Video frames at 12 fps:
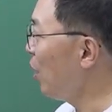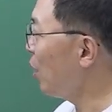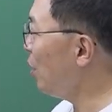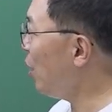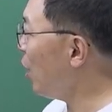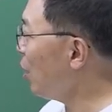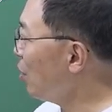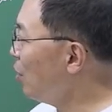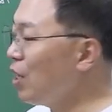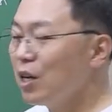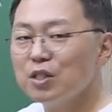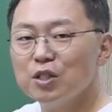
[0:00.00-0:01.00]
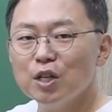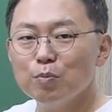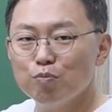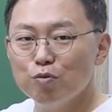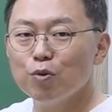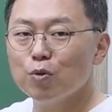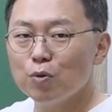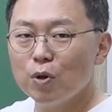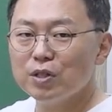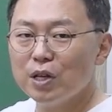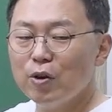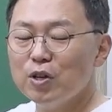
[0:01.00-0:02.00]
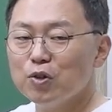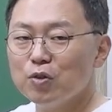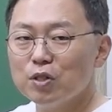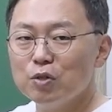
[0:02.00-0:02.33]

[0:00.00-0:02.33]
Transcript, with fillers: 그냥 그 당시에 불교의 사회적